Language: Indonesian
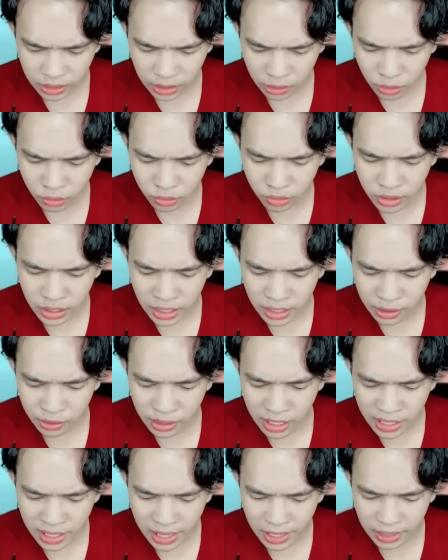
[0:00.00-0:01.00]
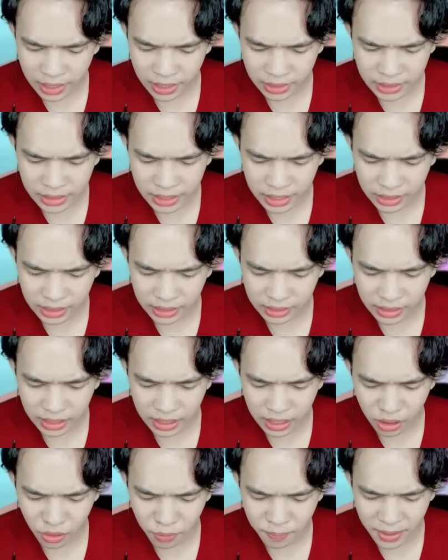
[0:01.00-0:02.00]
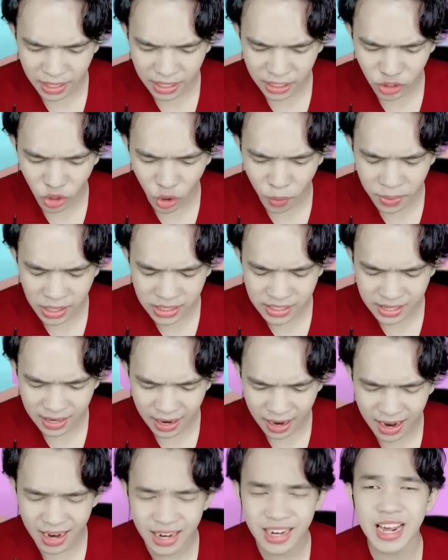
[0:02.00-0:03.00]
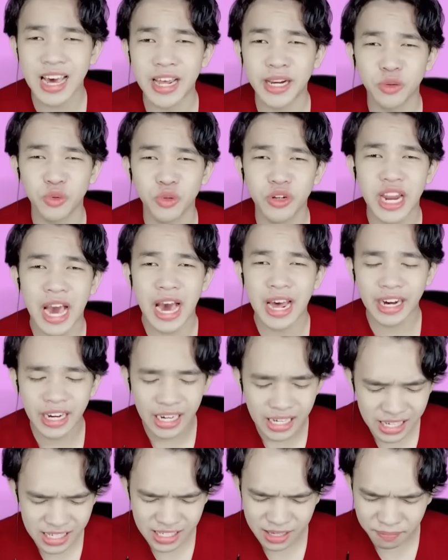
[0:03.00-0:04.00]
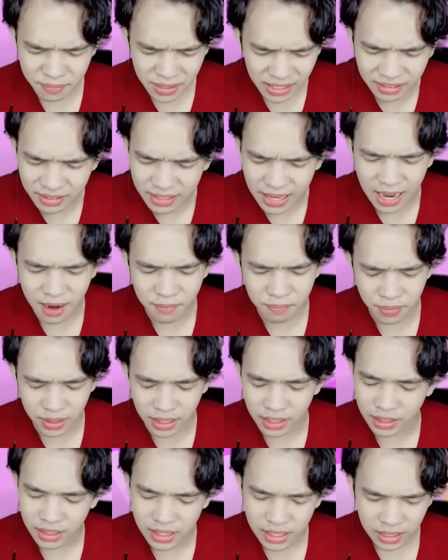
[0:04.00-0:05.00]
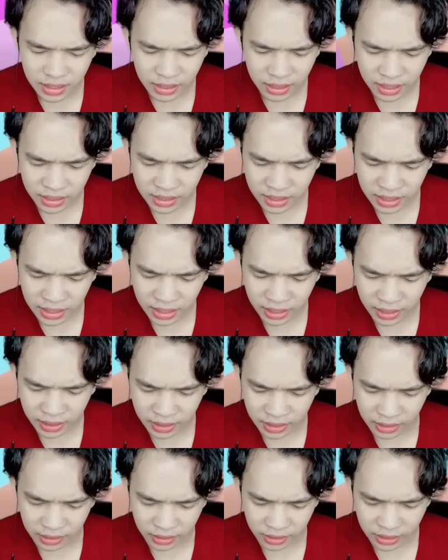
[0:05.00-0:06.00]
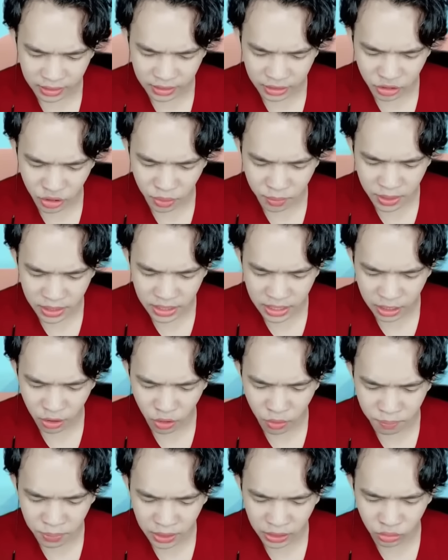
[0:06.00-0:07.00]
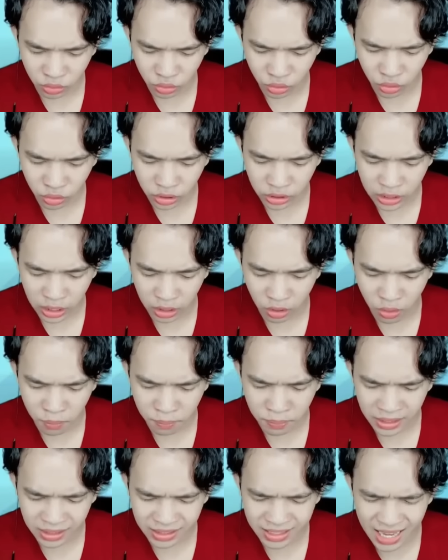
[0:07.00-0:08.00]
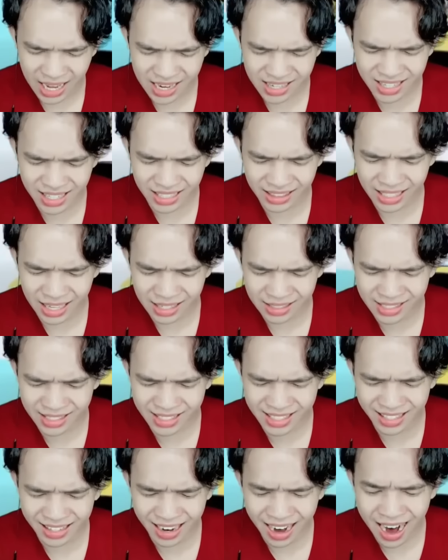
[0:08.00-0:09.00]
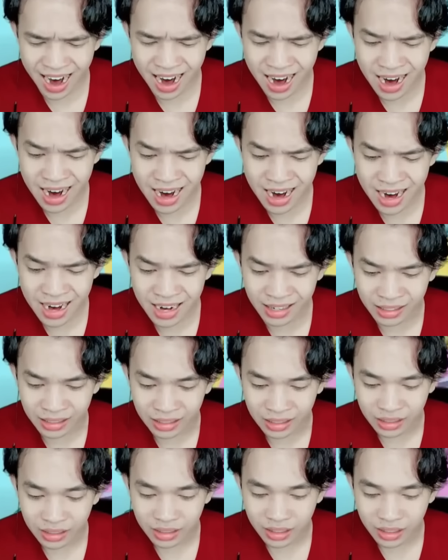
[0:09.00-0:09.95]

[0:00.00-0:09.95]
Kita tunggu dia udah naik aja ya. Kita aku pengen nyoba serangan dari udaranya seperti apa. Kayaknya keren deh. Kita coba dia lompat dulu, kita lompat dan kita serang.